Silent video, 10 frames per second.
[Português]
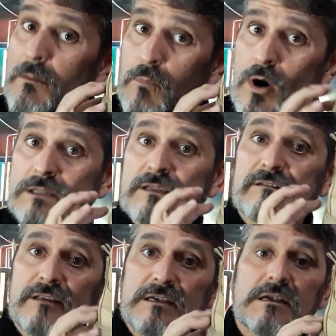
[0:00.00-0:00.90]
a bota
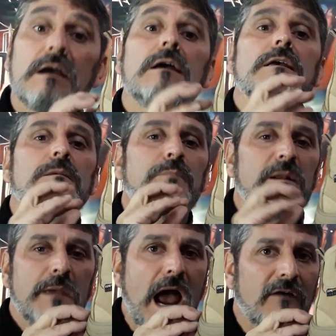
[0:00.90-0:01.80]
seja
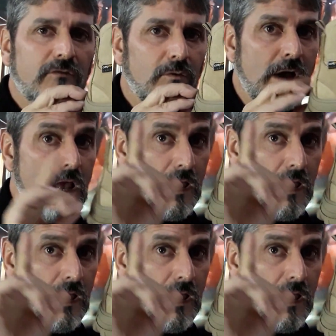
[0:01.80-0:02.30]
impermeável.